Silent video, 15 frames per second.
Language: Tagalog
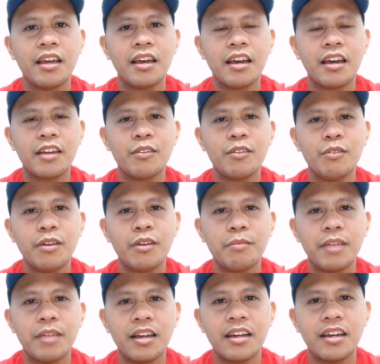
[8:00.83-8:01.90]
ano ang
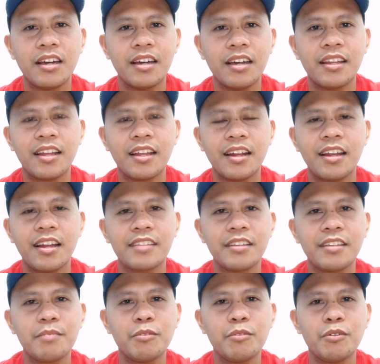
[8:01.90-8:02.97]
mga
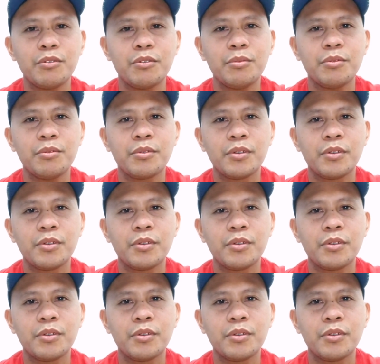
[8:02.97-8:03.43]
naranasan mo